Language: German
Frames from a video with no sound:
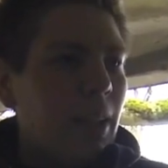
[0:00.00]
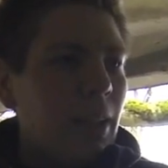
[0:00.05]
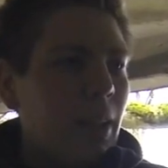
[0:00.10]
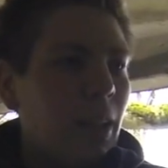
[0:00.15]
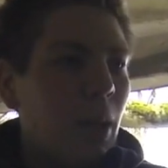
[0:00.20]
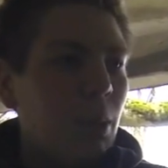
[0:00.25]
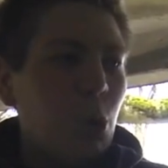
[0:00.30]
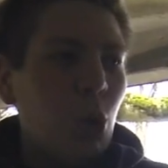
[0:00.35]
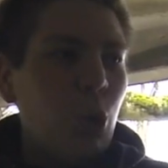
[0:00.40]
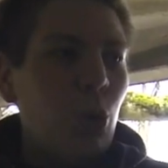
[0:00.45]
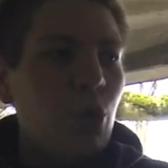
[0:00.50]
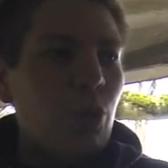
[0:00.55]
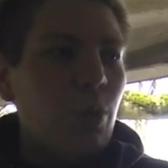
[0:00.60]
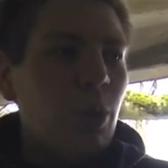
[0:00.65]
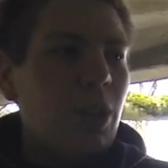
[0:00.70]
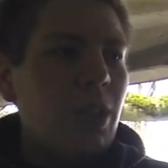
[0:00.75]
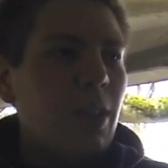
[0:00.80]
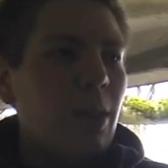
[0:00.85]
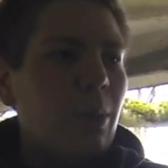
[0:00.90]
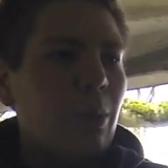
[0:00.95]
Am Schluss
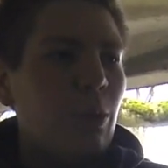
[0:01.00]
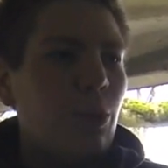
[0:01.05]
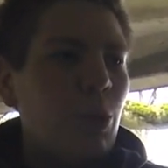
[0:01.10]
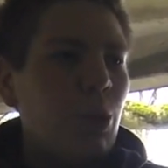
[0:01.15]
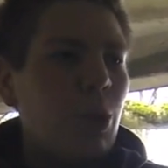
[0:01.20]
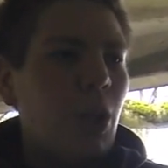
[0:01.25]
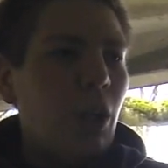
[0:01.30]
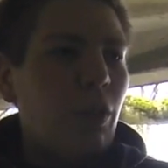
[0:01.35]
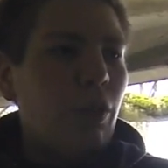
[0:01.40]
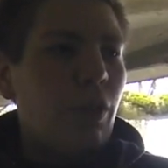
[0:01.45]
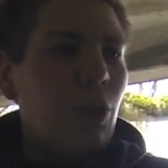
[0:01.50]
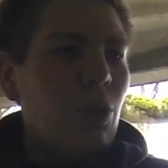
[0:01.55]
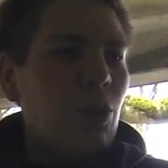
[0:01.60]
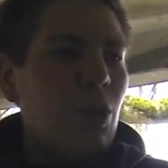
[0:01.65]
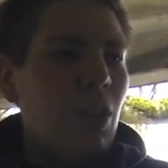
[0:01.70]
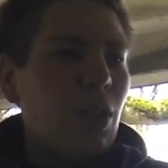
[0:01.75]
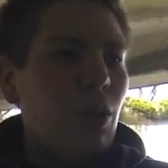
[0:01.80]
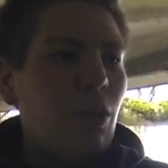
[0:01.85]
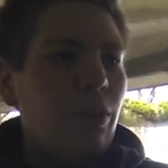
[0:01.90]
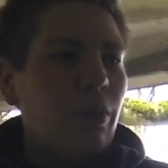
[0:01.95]
wird es aber wohl drauf
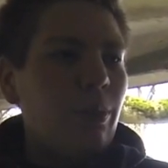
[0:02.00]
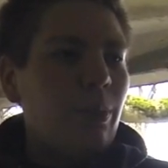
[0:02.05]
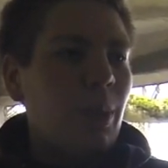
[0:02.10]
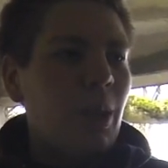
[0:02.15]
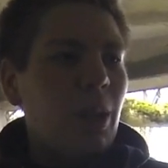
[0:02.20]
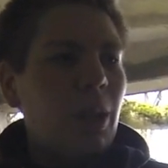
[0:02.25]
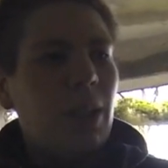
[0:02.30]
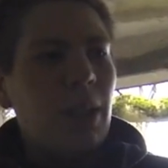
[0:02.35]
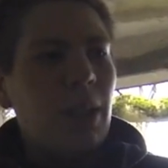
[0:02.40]
rauslaufen.